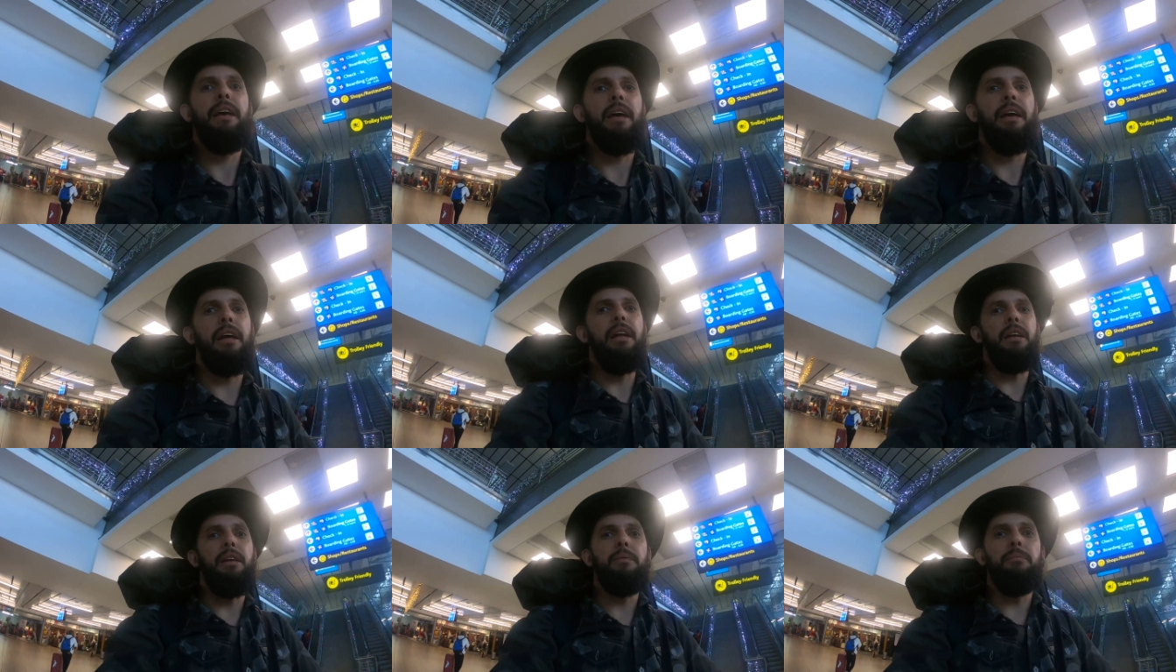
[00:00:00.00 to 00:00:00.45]

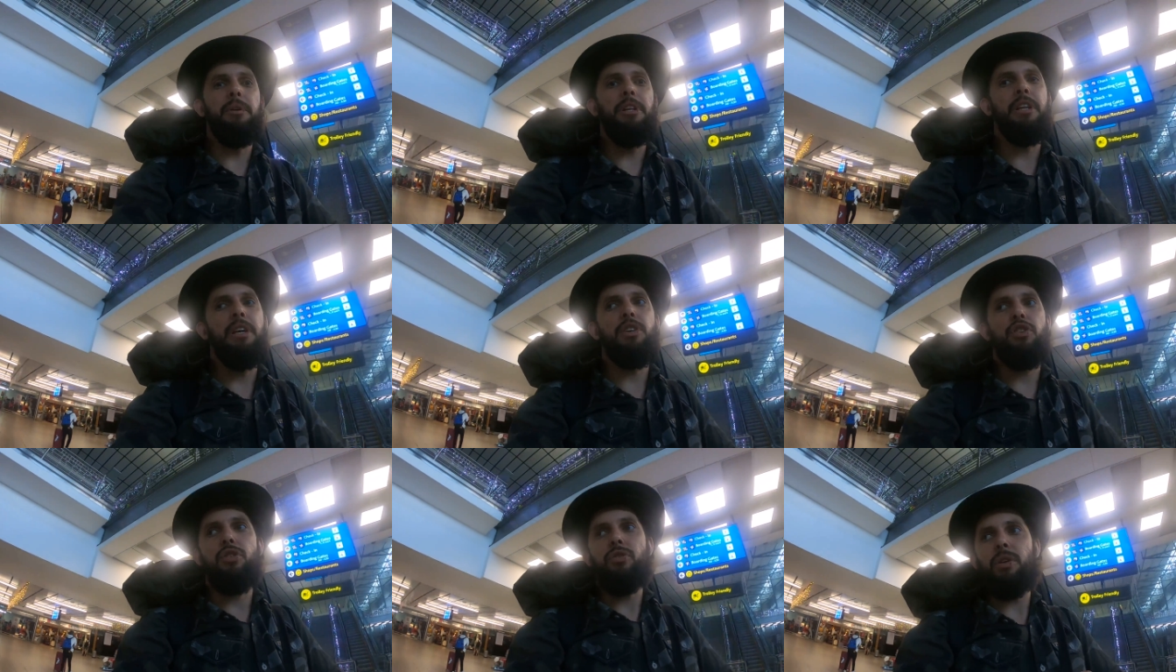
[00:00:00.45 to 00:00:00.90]
ele me
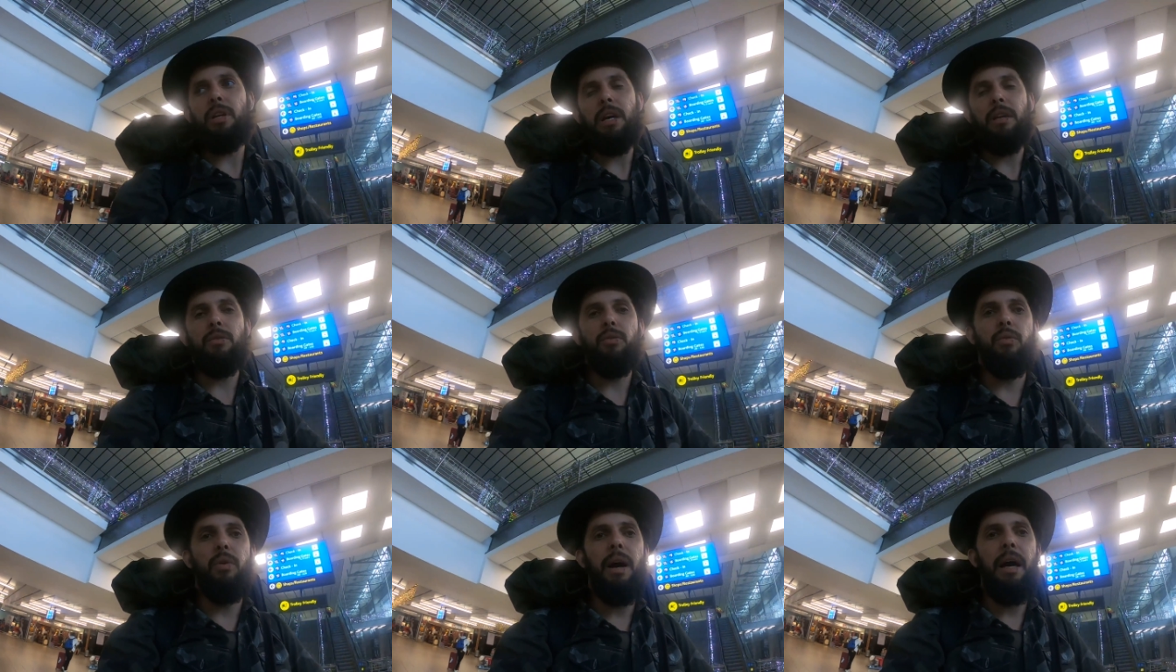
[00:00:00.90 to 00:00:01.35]
deixou lá
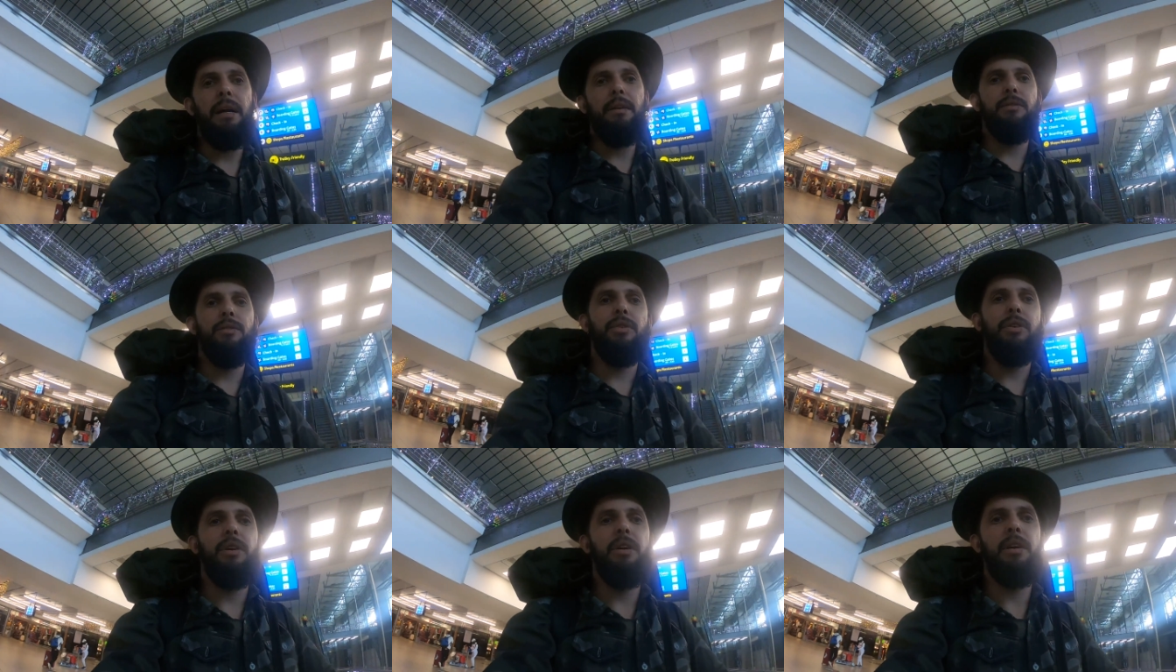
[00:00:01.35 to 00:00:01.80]
no
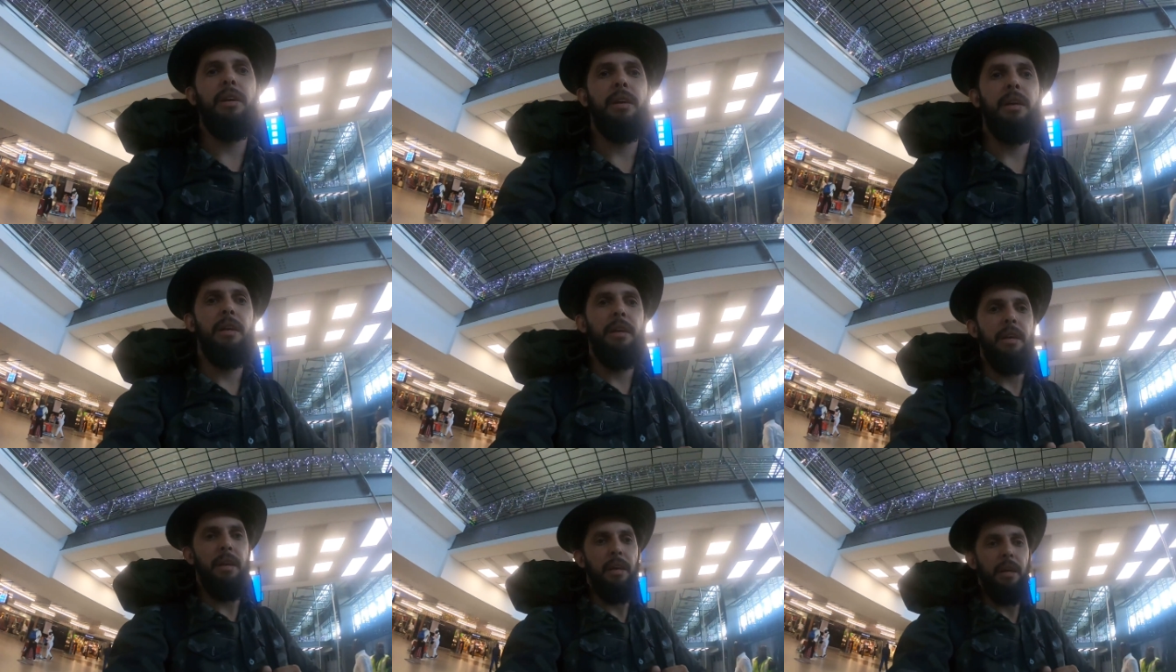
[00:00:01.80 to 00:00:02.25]
quarto
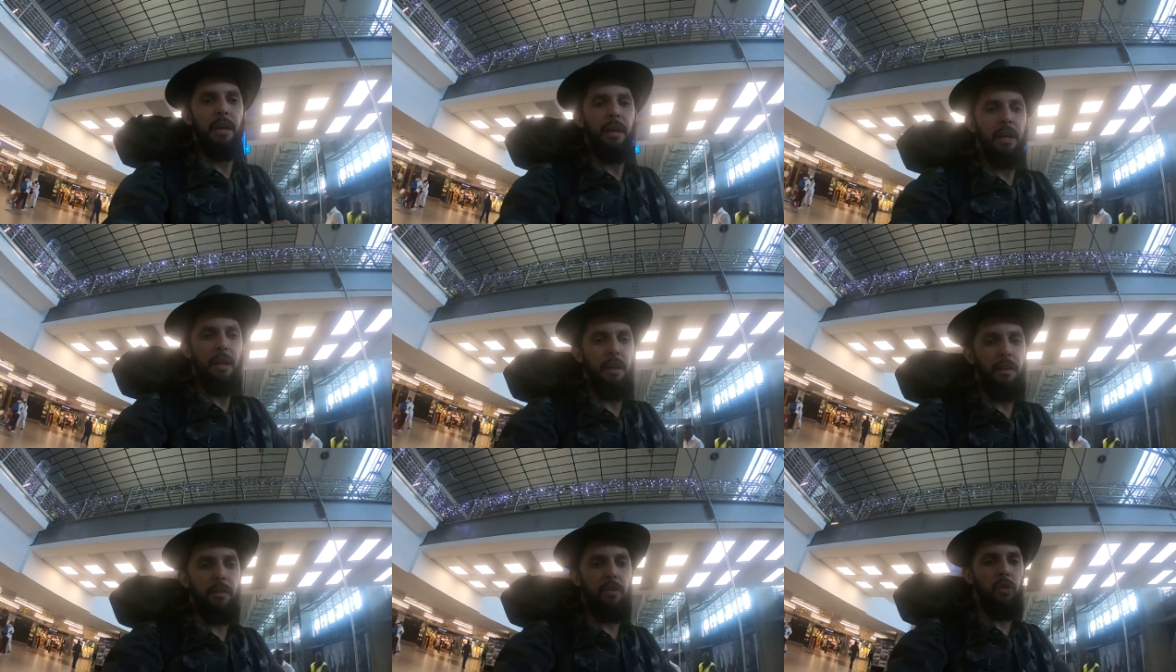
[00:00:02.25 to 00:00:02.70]

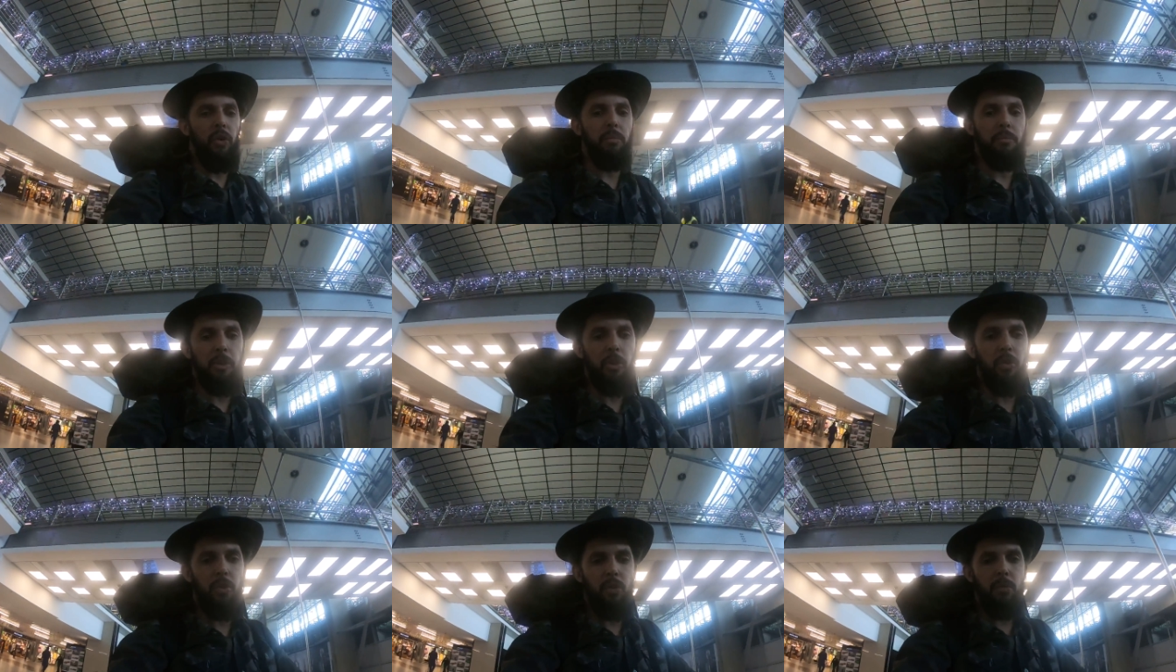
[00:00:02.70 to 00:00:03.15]
e
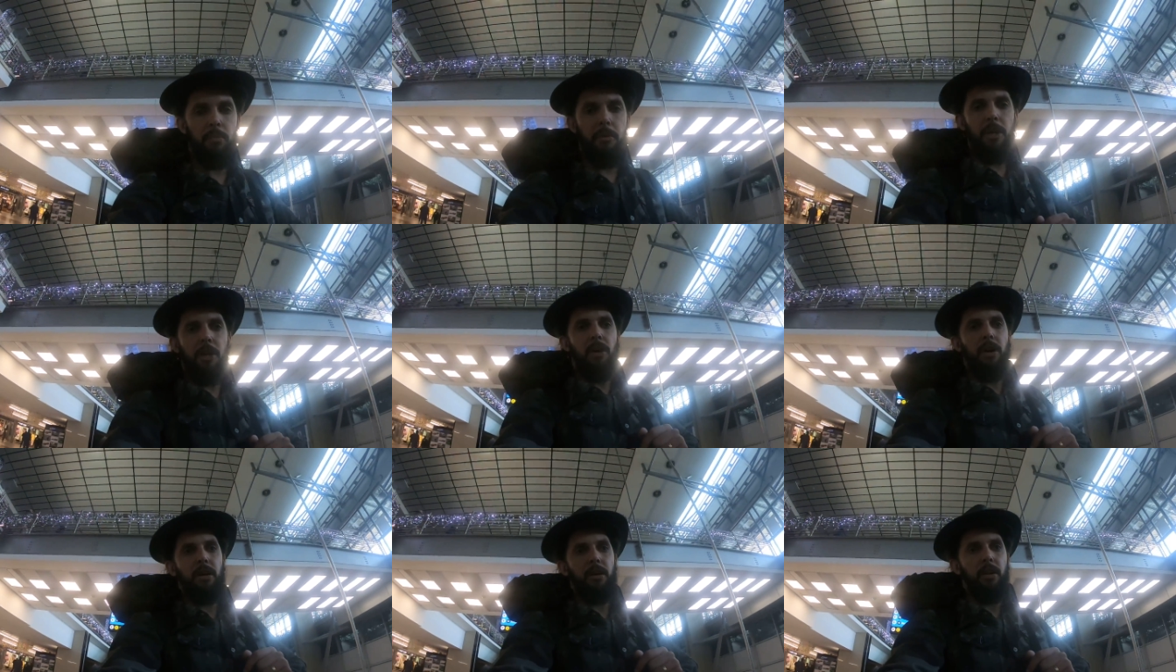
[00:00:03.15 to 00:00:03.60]
combinou
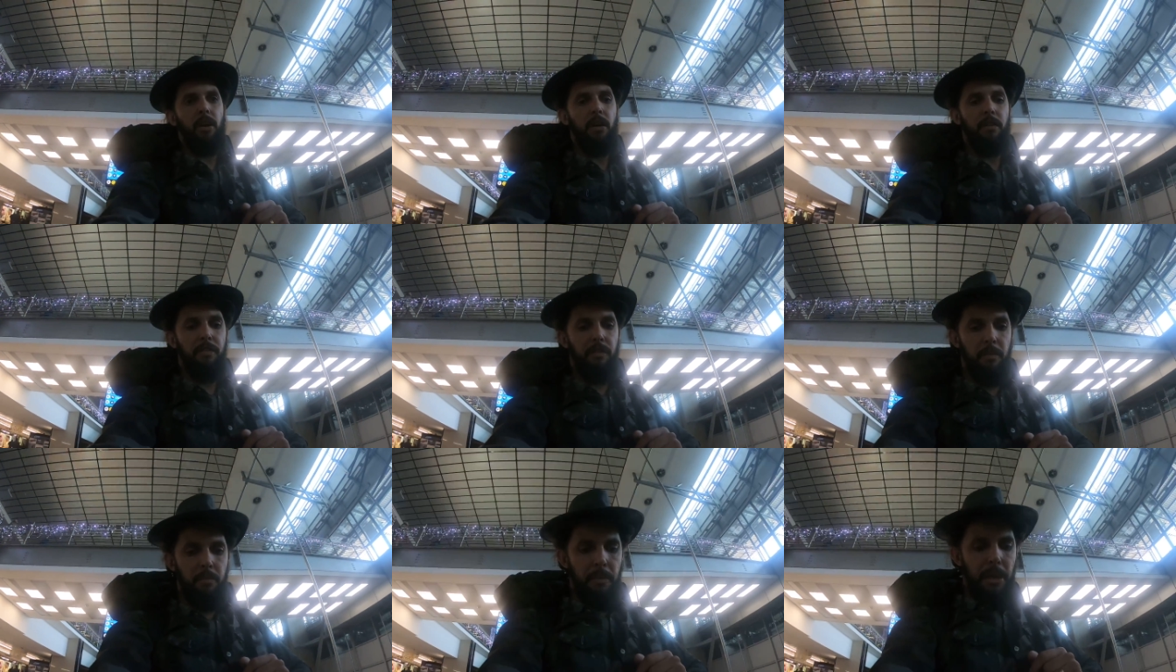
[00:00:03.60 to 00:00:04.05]
comigo, ó,
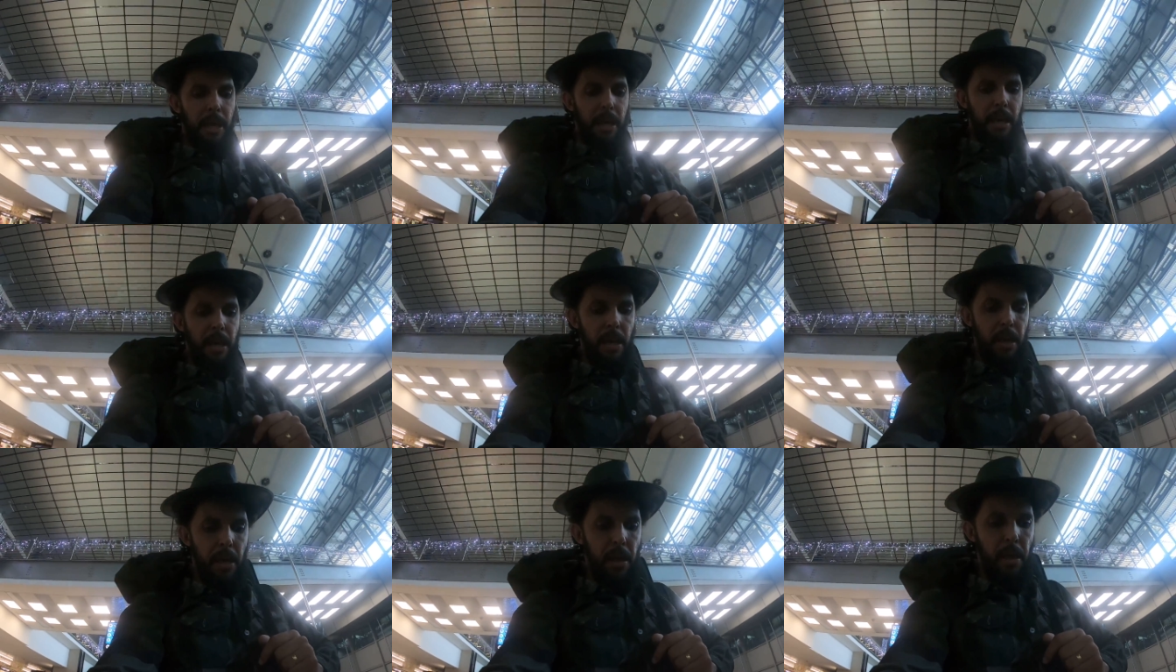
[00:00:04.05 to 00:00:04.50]
nove e
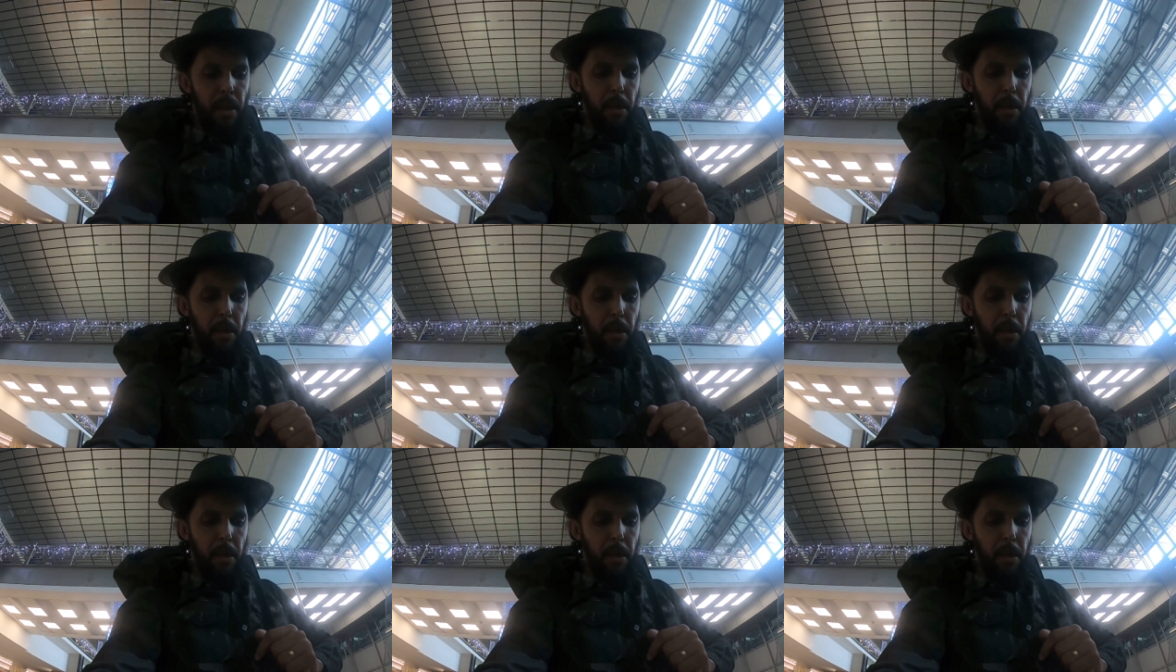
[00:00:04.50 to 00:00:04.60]
meia,